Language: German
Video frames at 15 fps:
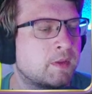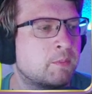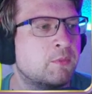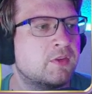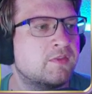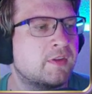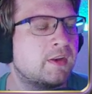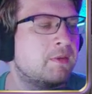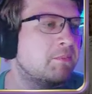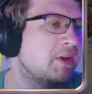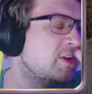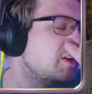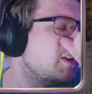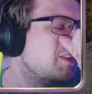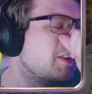Dann müssen wir
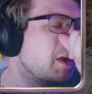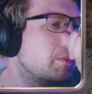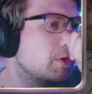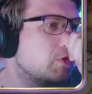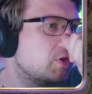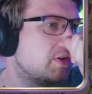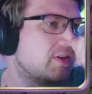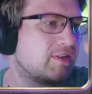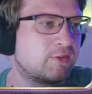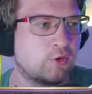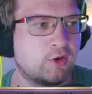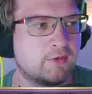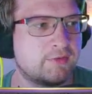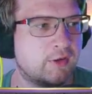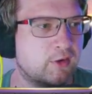nämlich nicht selber durch das
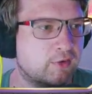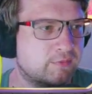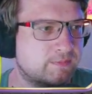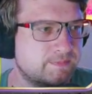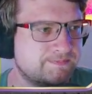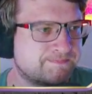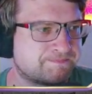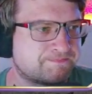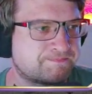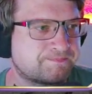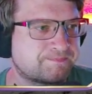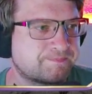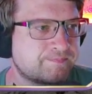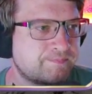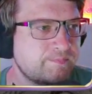Dorf laufen.
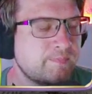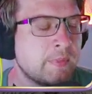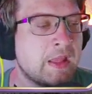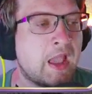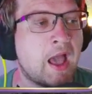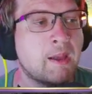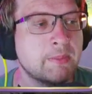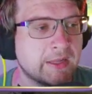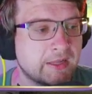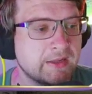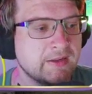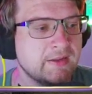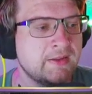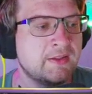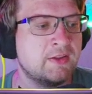
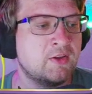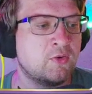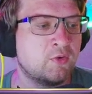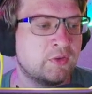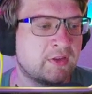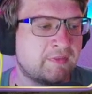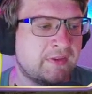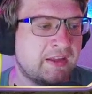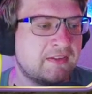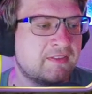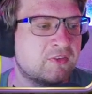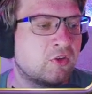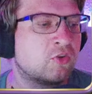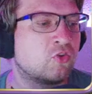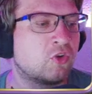Aber
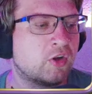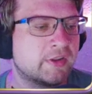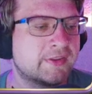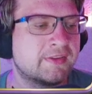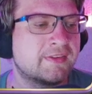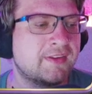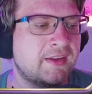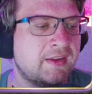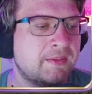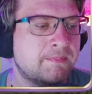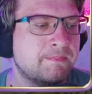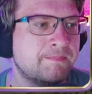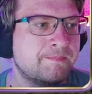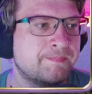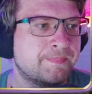Unterwegs können
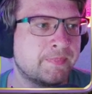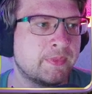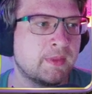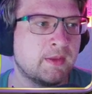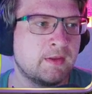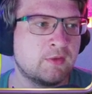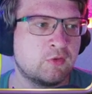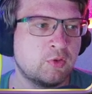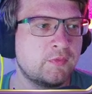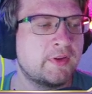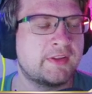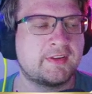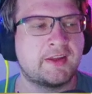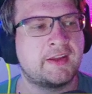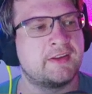trotzdem
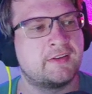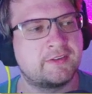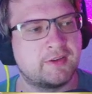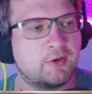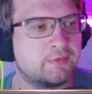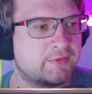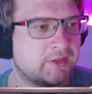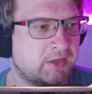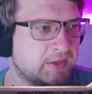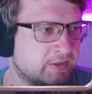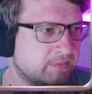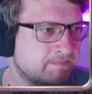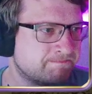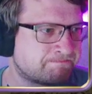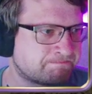Zufallsereignisse
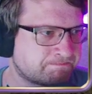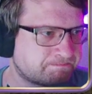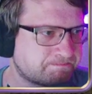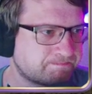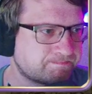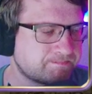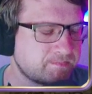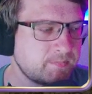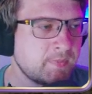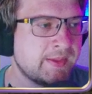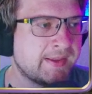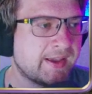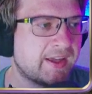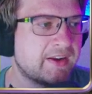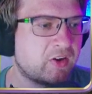auftreten.
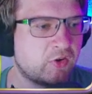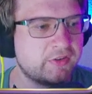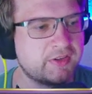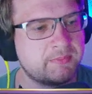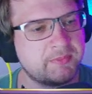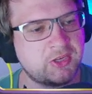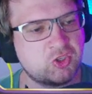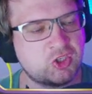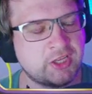Gerade außerhalb der